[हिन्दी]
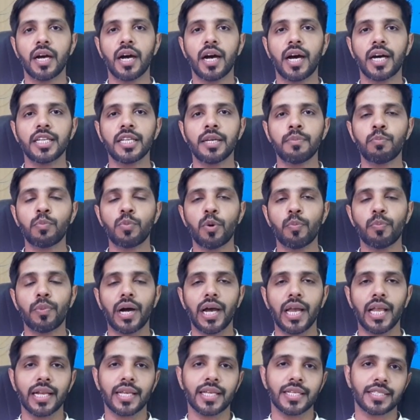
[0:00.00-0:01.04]
आज हम
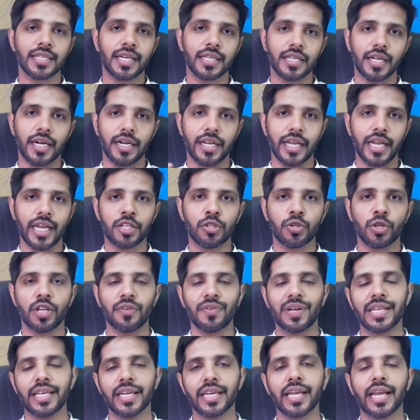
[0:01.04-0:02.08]
मोबाइल के साथ अटैच होने
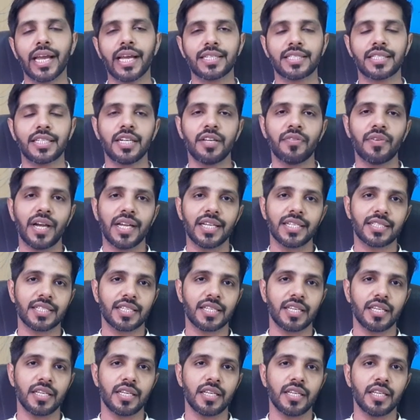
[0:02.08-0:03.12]
वाली एक ऐसी डिवाइस
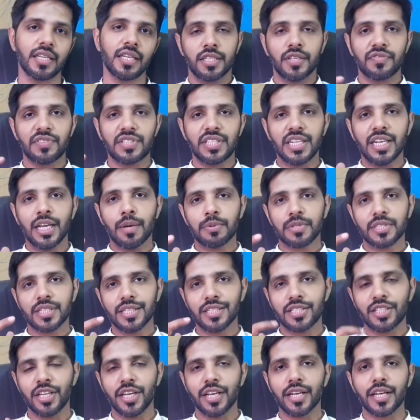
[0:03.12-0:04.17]
की तफसील आपके
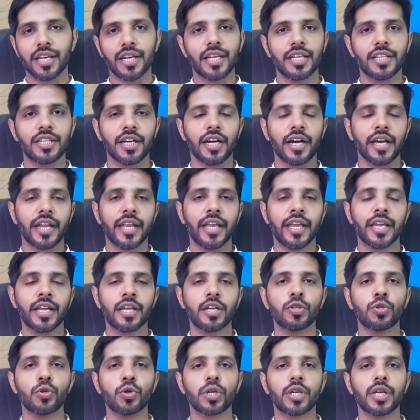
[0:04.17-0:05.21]
साथ शेयर करने जा रहे हैं
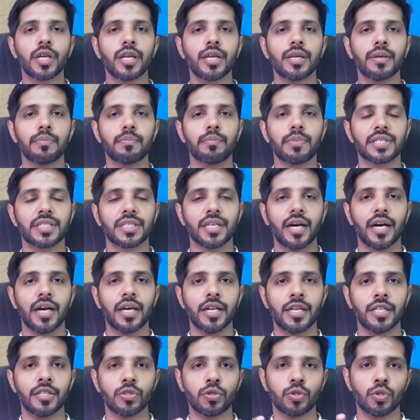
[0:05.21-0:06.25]
कि जो कि
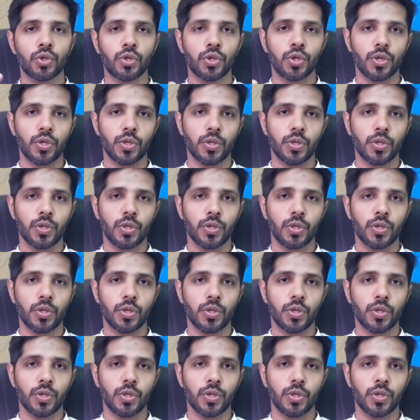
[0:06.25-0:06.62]
बज़ाहरन तो